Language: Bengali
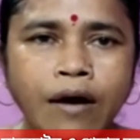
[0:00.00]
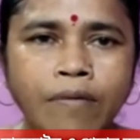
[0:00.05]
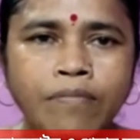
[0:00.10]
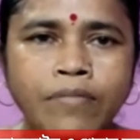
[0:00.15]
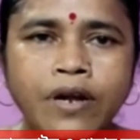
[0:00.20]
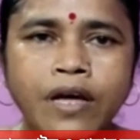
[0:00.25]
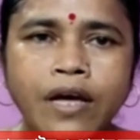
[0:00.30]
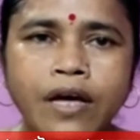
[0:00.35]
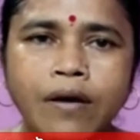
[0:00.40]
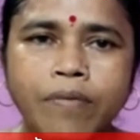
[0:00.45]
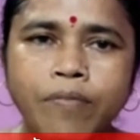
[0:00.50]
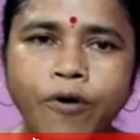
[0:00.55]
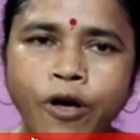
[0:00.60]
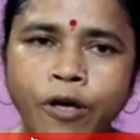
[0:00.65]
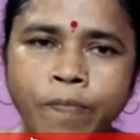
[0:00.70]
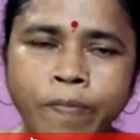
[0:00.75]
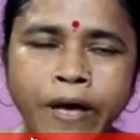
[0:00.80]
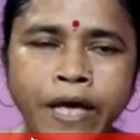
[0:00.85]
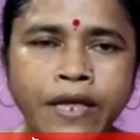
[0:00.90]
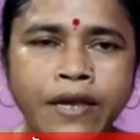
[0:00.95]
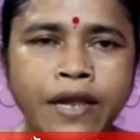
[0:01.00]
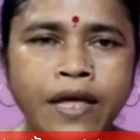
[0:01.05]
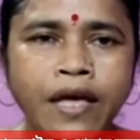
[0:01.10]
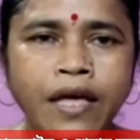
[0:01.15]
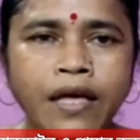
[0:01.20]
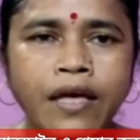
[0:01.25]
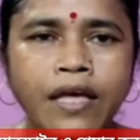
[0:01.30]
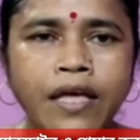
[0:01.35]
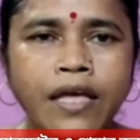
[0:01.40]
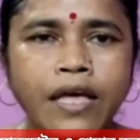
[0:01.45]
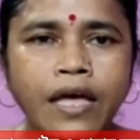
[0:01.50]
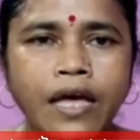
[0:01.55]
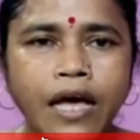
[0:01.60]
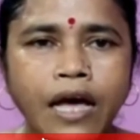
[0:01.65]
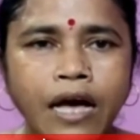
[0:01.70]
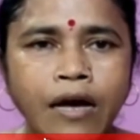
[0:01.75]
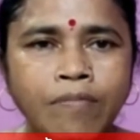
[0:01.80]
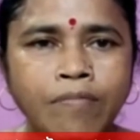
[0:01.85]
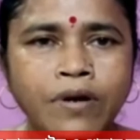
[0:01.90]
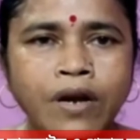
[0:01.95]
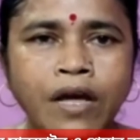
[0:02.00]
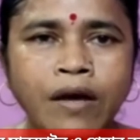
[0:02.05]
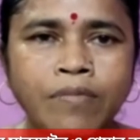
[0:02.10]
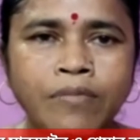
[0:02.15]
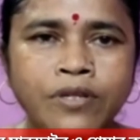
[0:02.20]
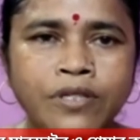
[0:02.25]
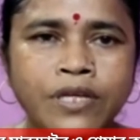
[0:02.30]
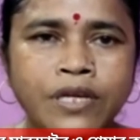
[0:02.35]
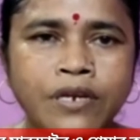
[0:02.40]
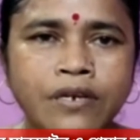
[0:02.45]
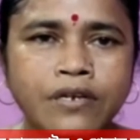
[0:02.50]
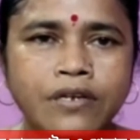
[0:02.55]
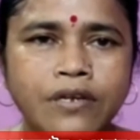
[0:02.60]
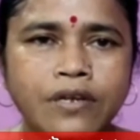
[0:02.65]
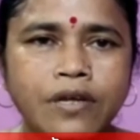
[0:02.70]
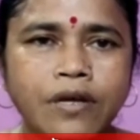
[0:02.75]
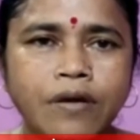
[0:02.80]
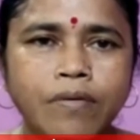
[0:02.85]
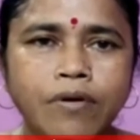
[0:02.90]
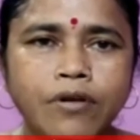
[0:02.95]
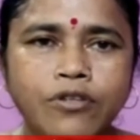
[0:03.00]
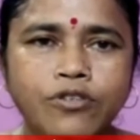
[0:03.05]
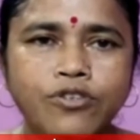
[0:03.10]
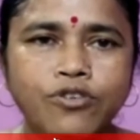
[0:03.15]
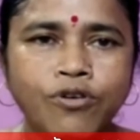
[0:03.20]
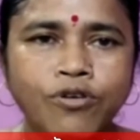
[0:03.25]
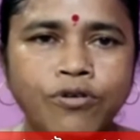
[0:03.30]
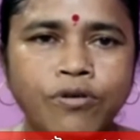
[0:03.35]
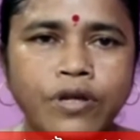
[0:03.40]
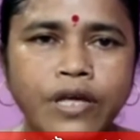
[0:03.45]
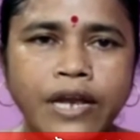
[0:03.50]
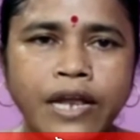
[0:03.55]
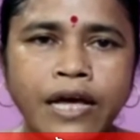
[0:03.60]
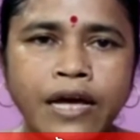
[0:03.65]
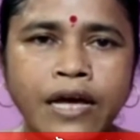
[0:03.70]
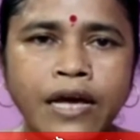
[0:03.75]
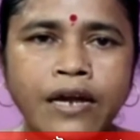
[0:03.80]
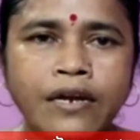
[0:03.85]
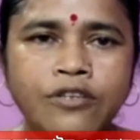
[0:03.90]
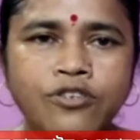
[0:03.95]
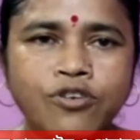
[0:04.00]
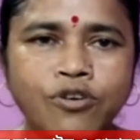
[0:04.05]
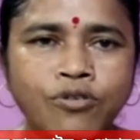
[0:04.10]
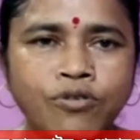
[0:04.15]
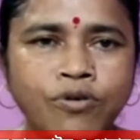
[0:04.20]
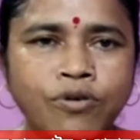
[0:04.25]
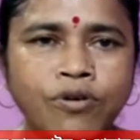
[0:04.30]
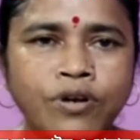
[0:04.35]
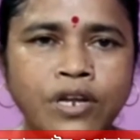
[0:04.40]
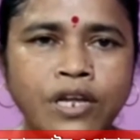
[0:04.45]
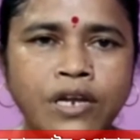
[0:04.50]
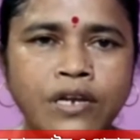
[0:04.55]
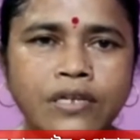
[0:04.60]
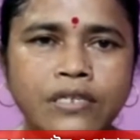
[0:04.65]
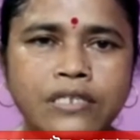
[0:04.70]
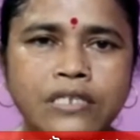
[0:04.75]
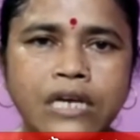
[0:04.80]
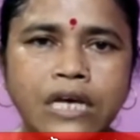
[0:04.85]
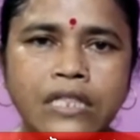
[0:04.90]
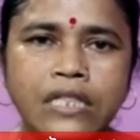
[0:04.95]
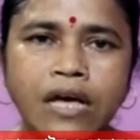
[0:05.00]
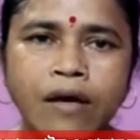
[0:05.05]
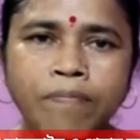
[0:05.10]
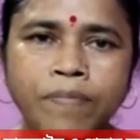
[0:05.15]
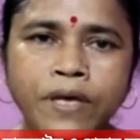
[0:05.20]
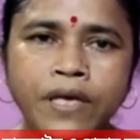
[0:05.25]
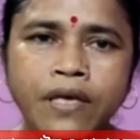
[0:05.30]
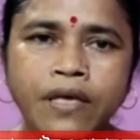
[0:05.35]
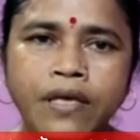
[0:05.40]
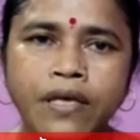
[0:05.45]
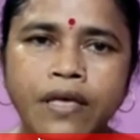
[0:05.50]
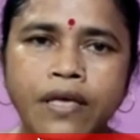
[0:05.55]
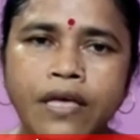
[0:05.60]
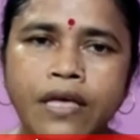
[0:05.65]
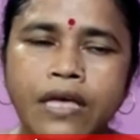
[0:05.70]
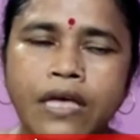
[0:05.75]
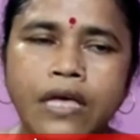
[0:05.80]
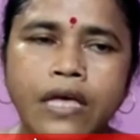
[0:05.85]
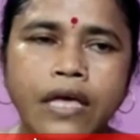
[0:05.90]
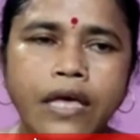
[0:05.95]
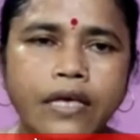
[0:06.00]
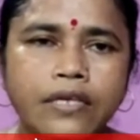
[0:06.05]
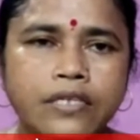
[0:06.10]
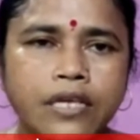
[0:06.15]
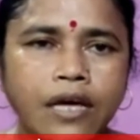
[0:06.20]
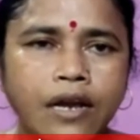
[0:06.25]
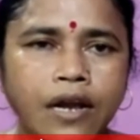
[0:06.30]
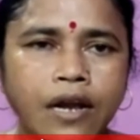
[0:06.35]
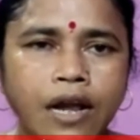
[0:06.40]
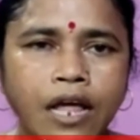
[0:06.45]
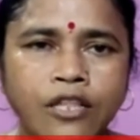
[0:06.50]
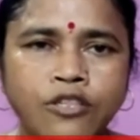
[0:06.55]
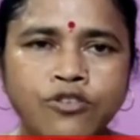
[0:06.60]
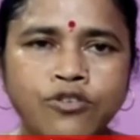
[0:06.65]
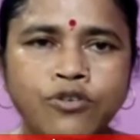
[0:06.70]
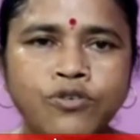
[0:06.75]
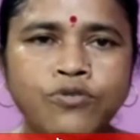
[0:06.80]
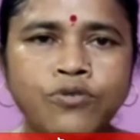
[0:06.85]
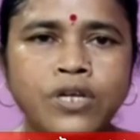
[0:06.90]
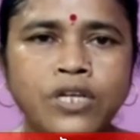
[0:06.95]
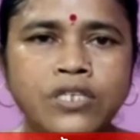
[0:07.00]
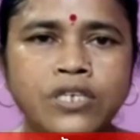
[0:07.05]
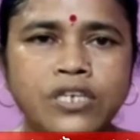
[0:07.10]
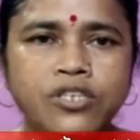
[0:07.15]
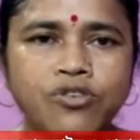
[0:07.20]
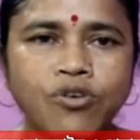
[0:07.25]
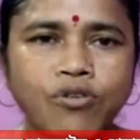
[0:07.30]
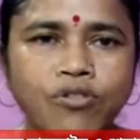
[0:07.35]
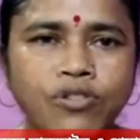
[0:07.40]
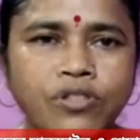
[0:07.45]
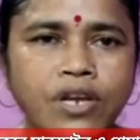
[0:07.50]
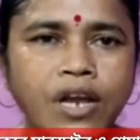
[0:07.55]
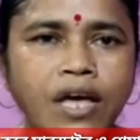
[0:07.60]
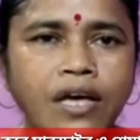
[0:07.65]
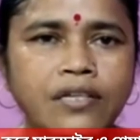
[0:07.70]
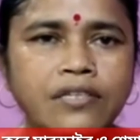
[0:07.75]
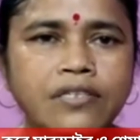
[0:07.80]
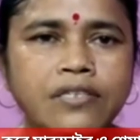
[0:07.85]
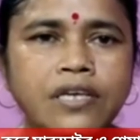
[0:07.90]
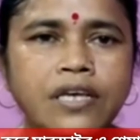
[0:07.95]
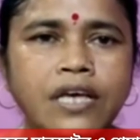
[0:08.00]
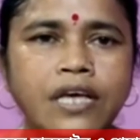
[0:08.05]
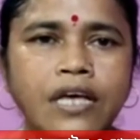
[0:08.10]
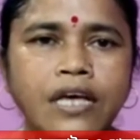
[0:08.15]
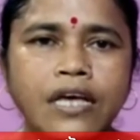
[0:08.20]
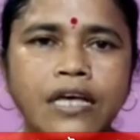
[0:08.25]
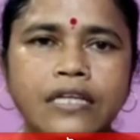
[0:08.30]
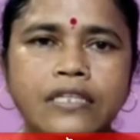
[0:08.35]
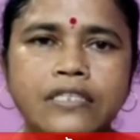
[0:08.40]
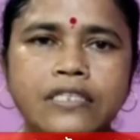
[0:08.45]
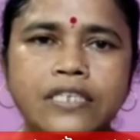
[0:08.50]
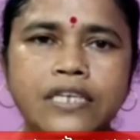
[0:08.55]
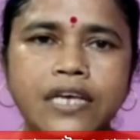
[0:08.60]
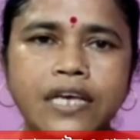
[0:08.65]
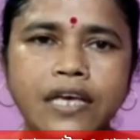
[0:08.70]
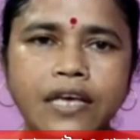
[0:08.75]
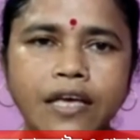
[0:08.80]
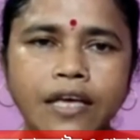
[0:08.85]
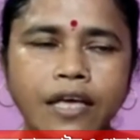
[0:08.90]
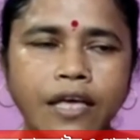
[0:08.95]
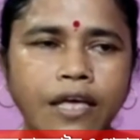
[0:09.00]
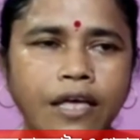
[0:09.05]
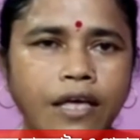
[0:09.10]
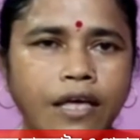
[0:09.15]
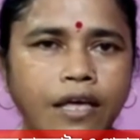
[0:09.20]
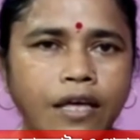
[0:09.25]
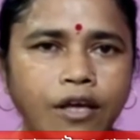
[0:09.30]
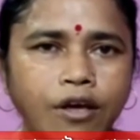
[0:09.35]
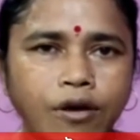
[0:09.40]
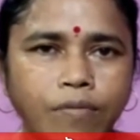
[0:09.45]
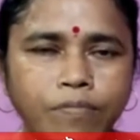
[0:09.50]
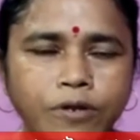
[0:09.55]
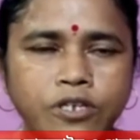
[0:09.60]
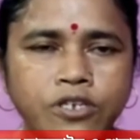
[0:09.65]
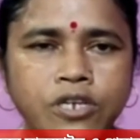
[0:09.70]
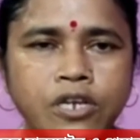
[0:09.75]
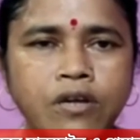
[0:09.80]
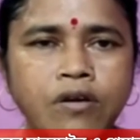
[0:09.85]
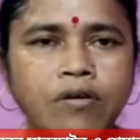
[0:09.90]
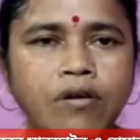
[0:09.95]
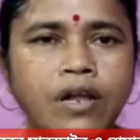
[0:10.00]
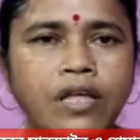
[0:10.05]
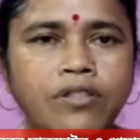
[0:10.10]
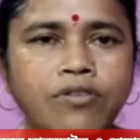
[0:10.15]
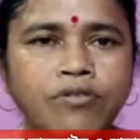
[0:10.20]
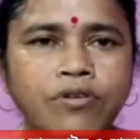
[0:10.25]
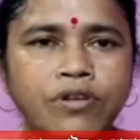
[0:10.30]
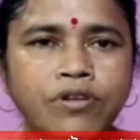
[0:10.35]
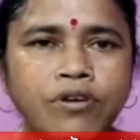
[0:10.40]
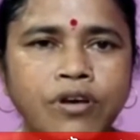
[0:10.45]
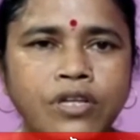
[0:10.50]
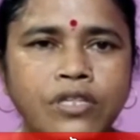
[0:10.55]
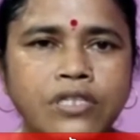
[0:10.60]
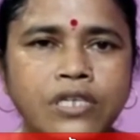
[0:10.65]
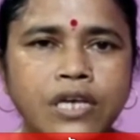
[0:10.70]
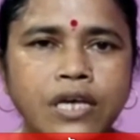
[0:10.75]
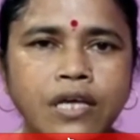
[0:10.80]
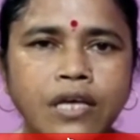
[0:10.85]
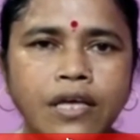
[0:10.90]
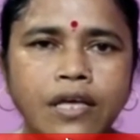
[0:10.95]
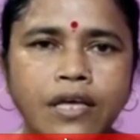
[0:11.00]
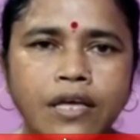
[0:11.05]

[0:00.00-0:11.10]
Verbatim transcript: আমরা ভয় পাই না আমরা আমাদের জন এলাকার জনগণের যা দাবি সারা রাজ্য জুড়ে যে সন্ত্রাস যে বিশৃঙ্খলা তৈরি হয়েছে